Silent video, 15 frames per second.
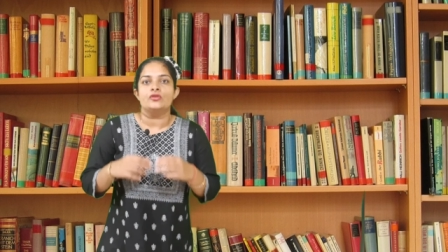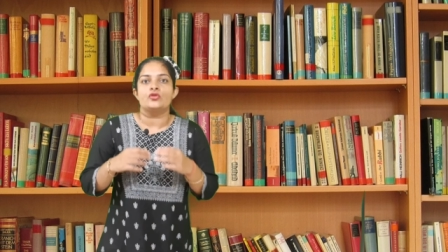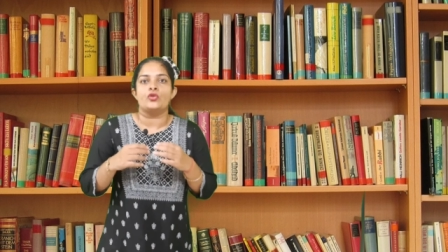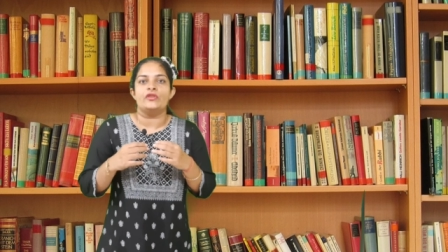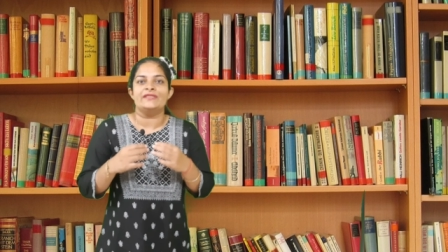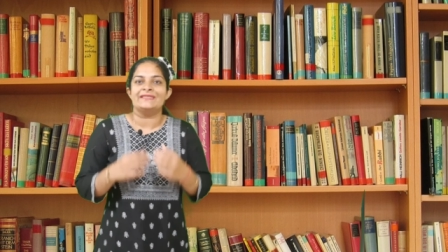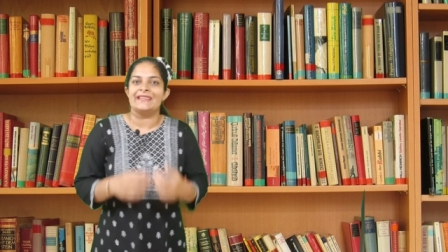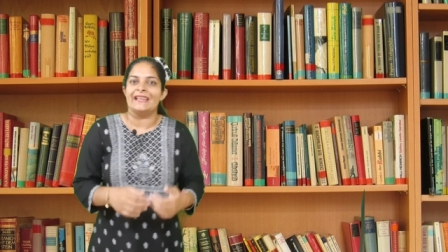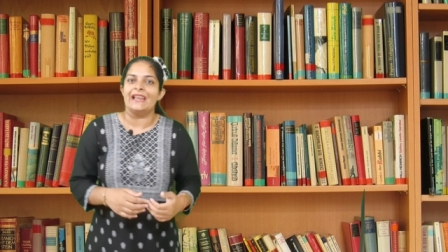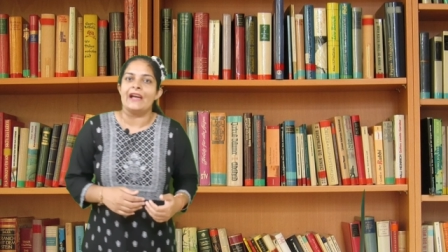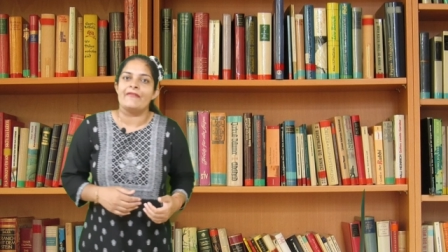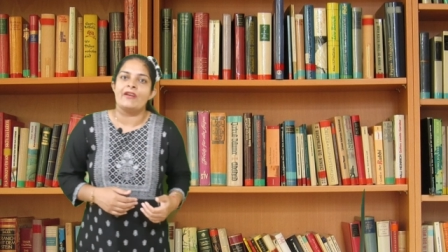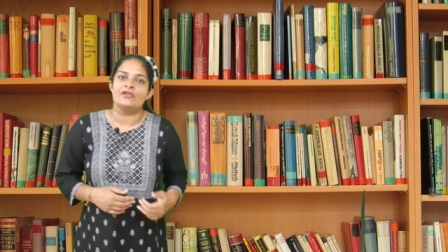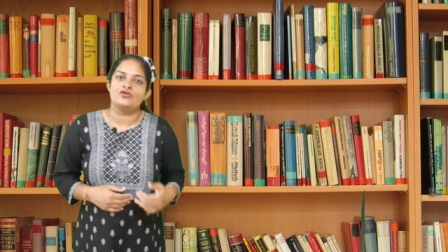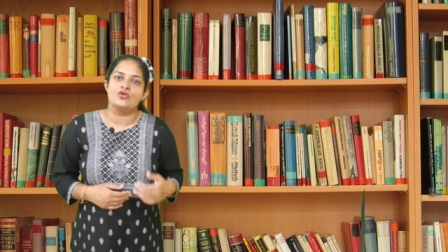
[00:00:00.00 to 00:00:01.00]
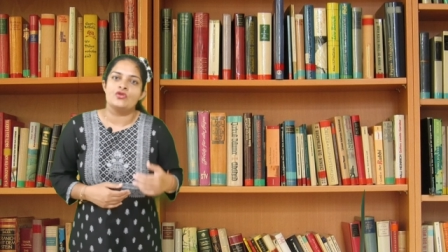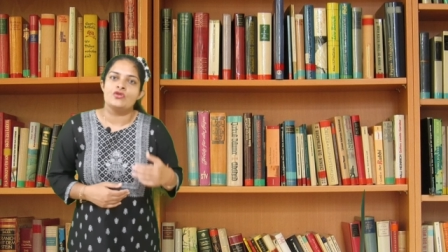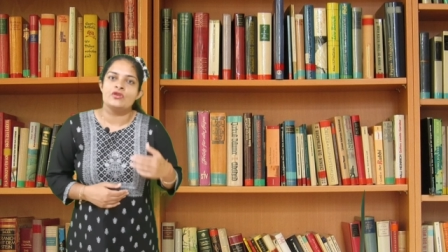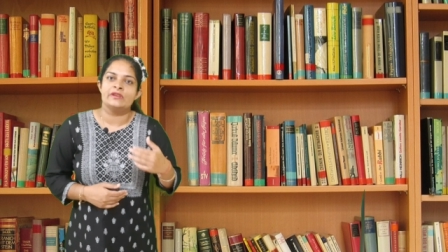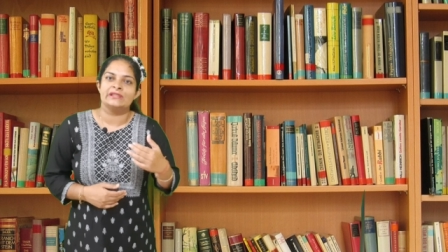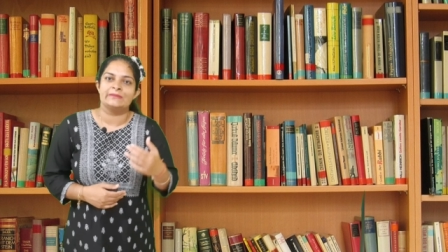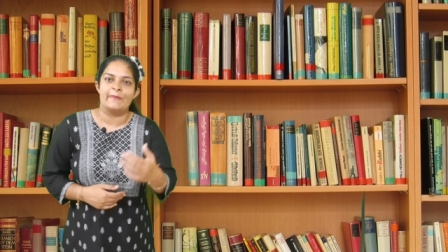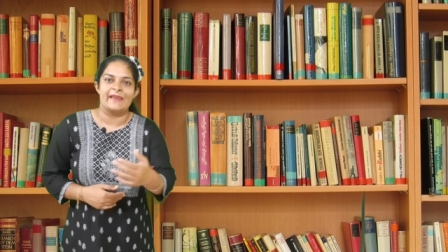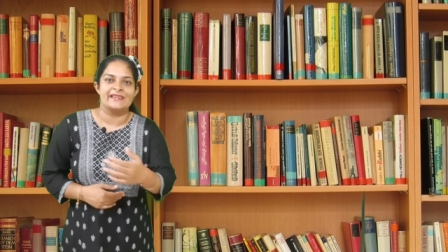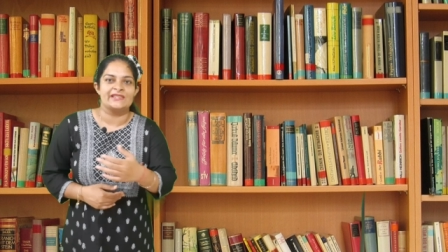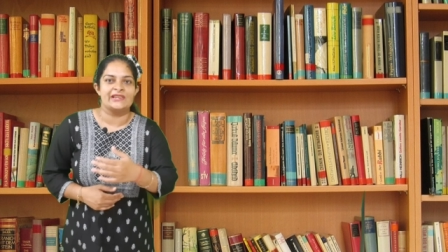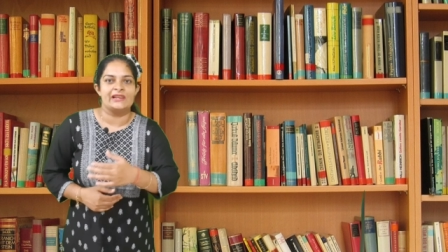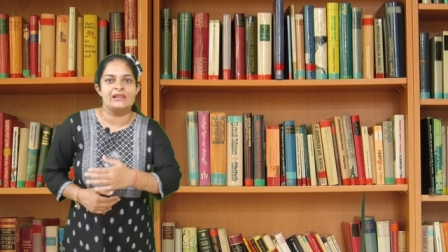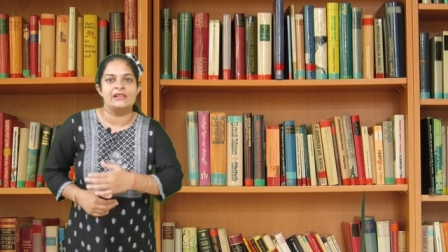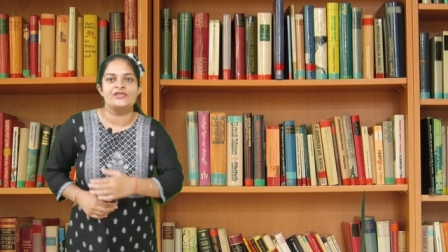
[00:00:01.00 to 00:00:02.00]
तो इसके अलावा जो
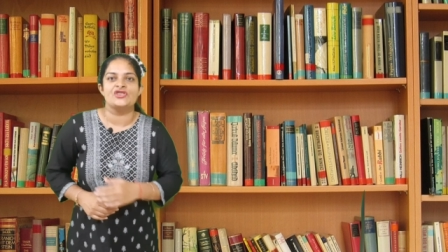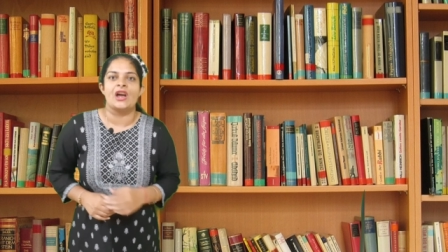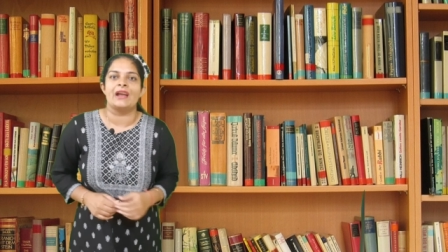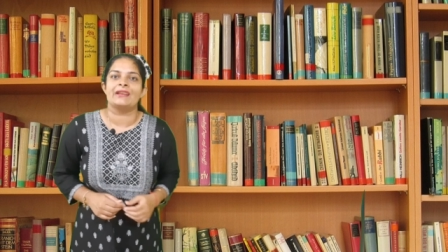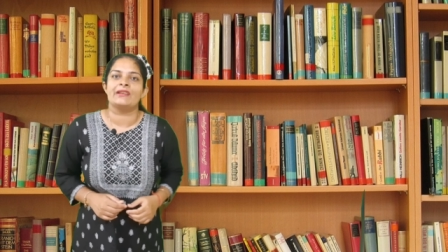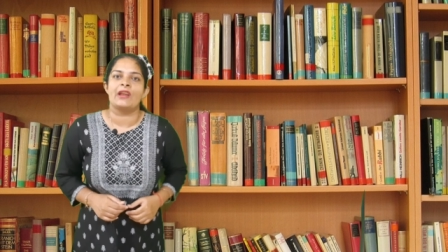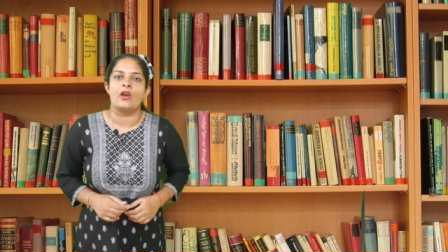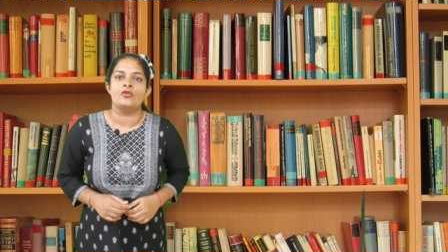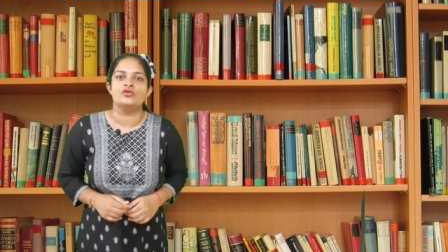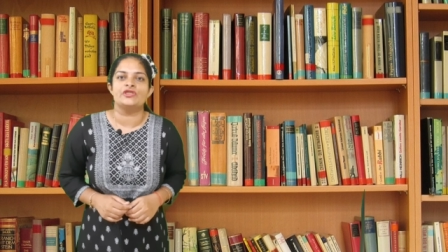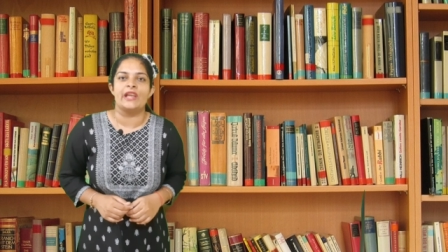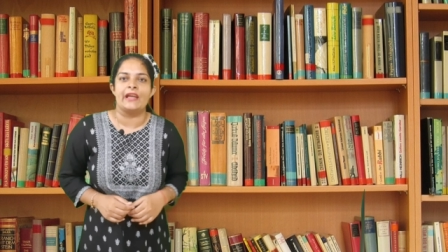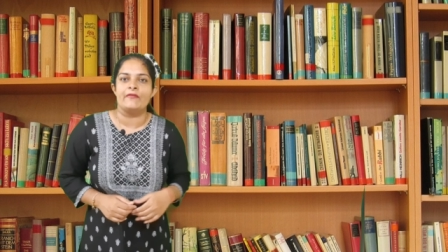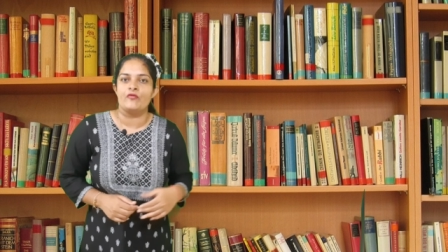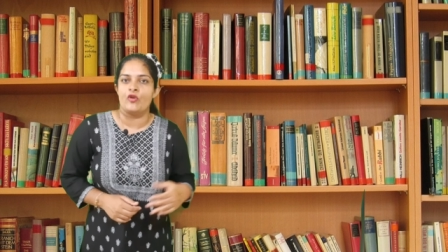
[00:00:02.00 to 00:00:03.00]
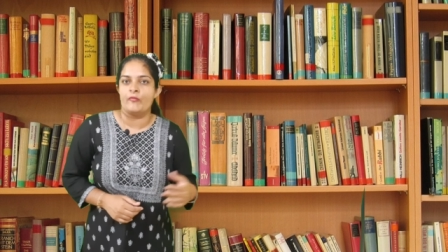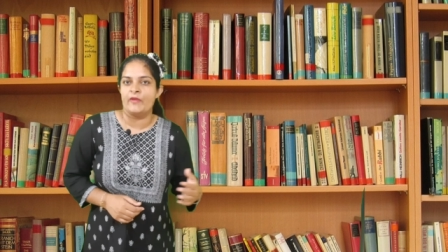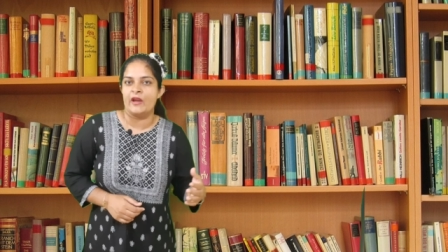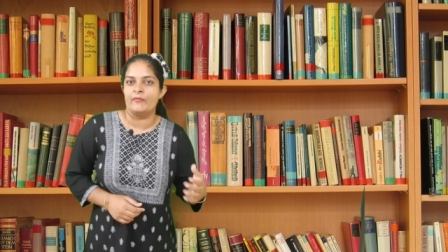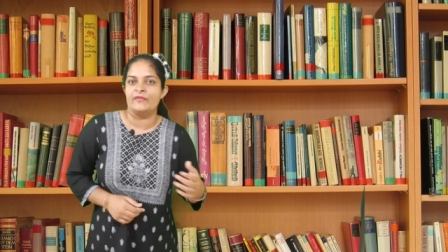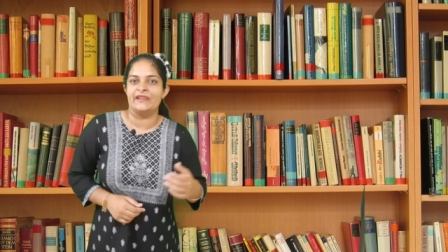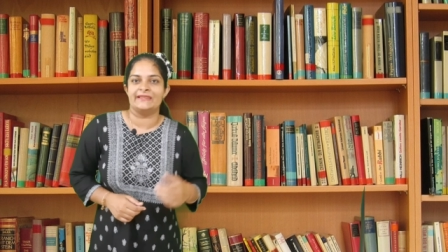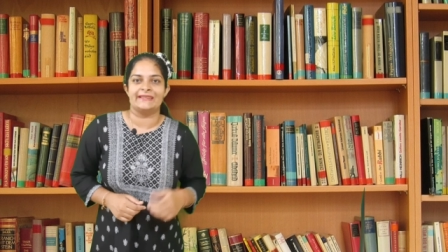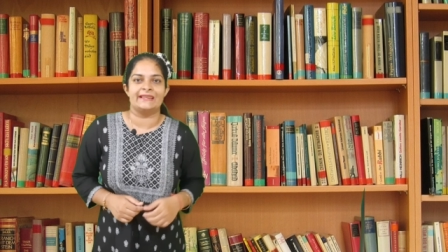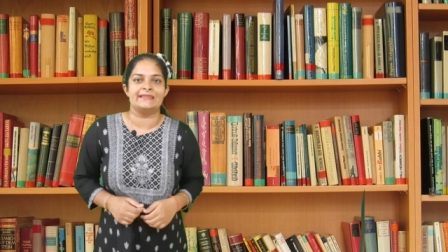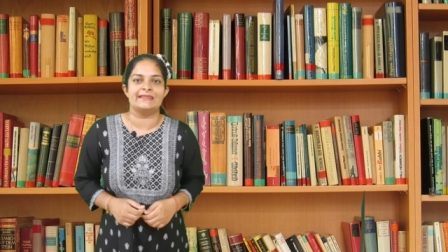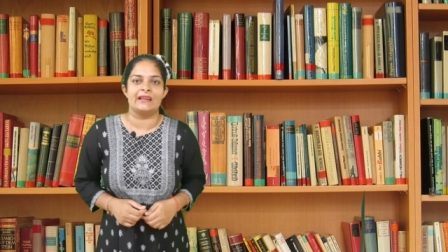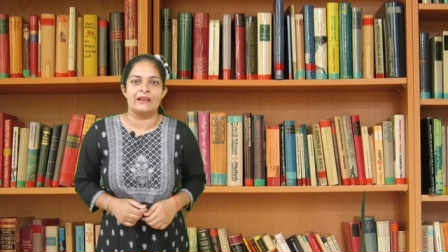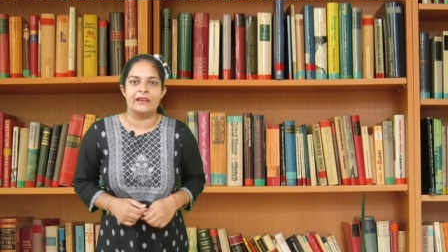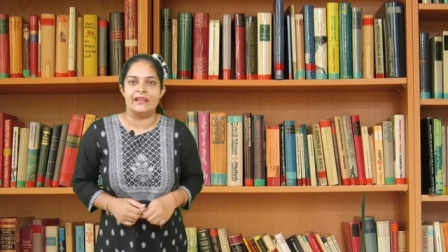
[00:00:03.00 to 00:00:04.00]
स्पेशल चार ग्राउंड्स हैं वो भी हम
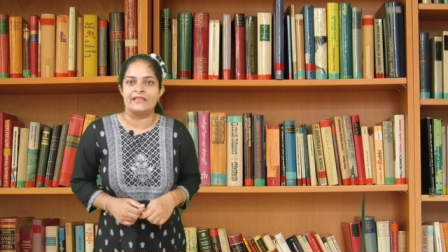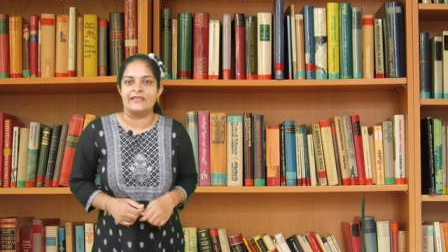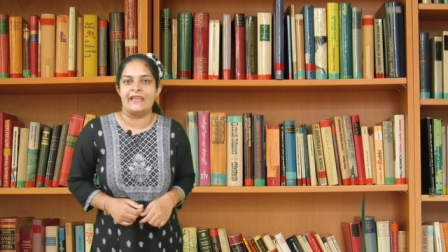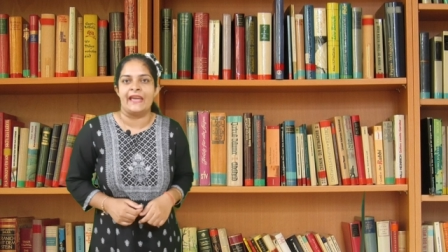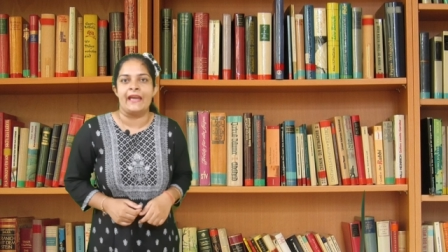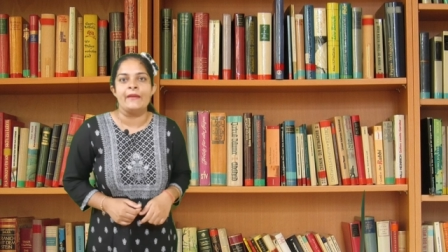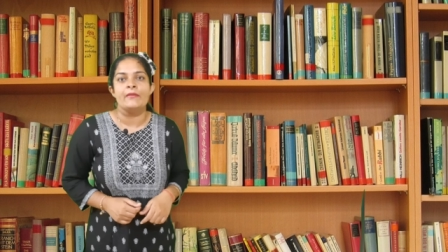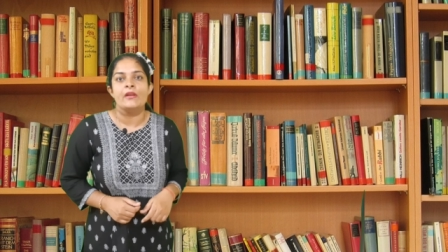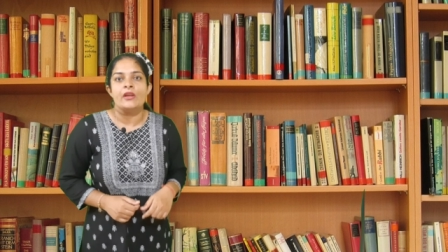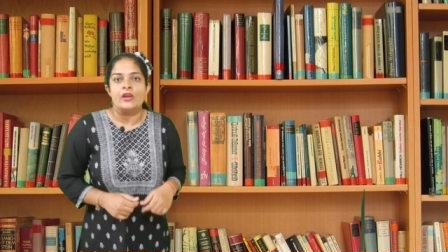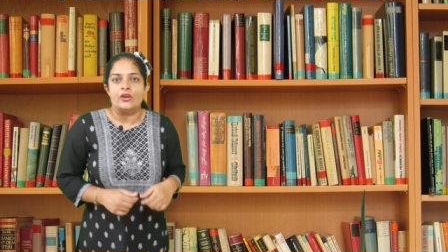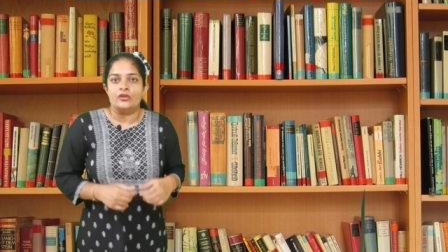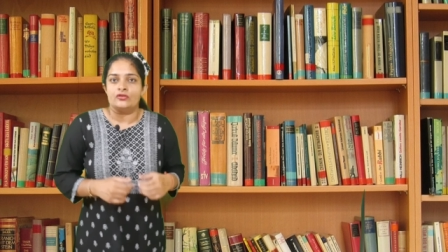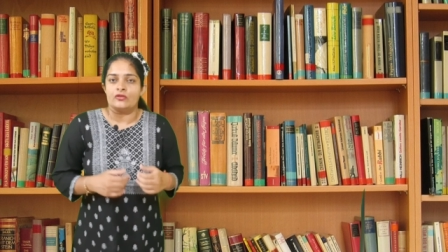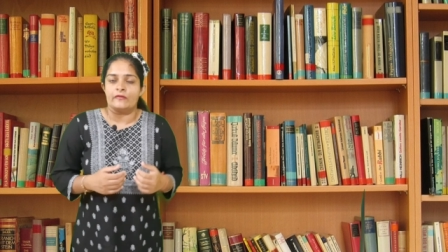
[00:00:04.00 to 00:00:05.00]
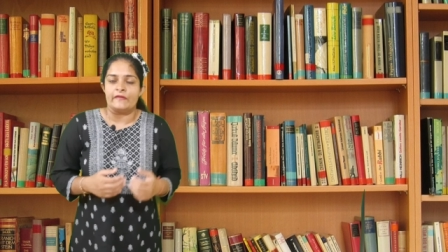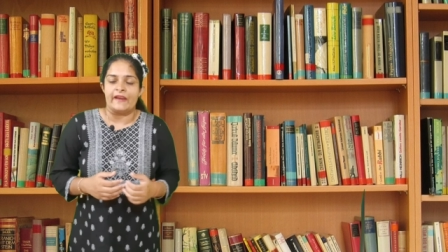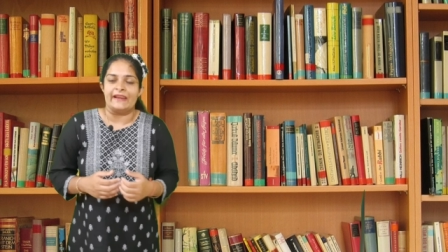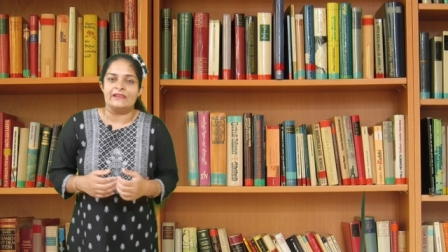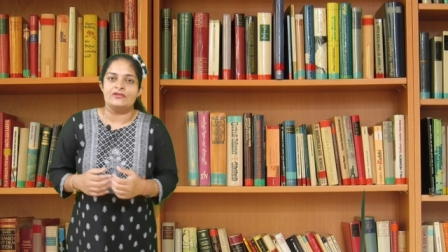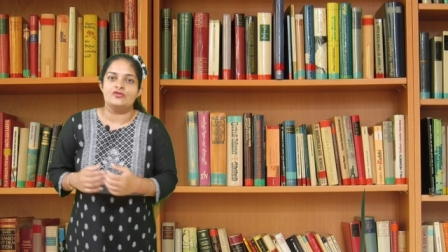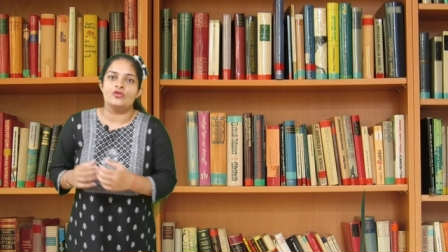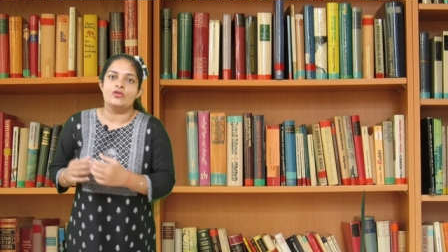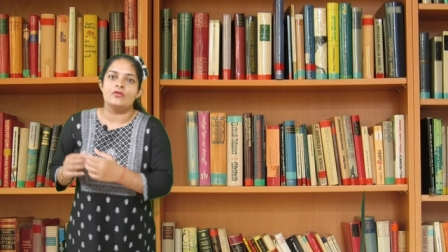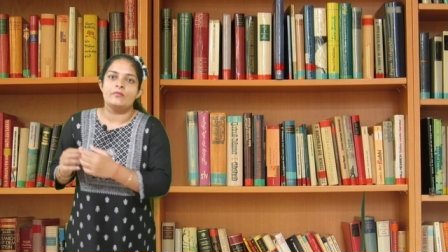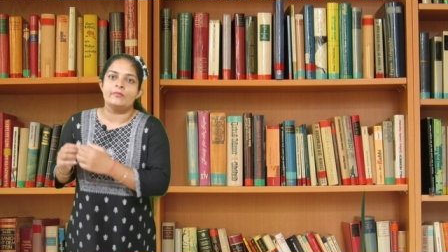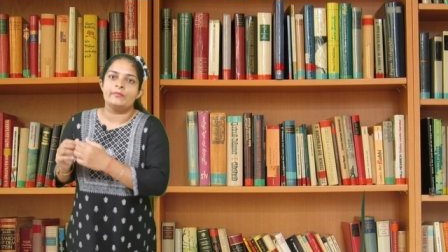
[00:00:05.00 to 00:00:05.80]
डिस्कस कर लेते हैं तो फ्रेंड्स जो